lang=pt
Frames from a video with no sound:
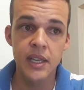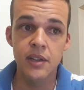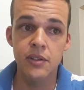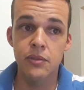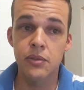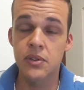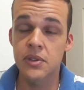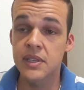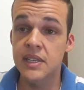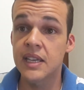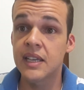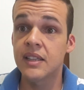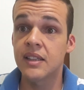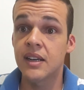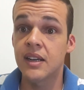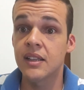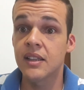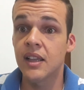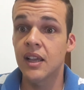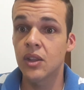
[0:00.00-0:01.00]
Você é
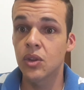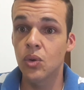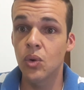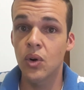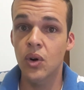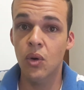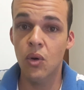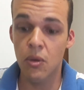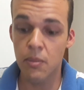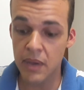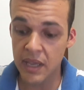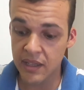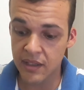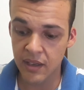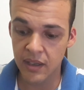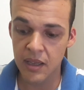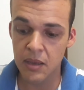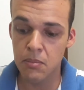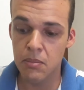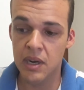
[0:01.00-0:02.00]
tratador, comenta
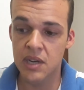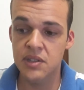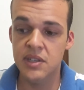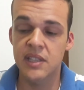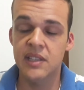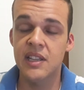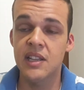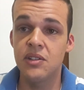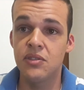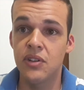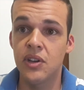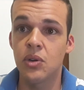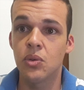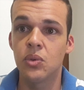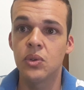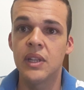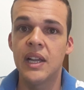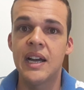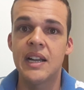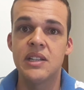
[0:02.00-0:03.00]
aqui embaixo. Você tem
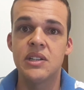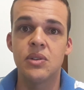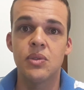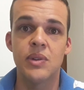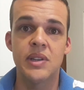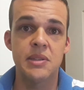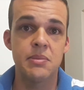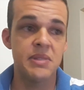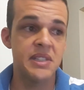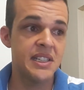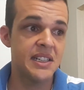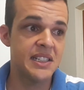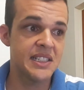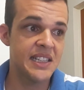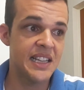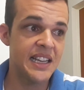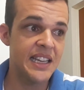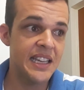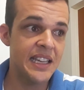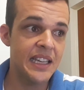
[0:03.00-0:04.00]
dificuldade com as piscinas
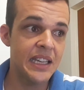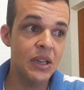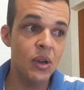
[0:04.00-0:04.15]
da IG?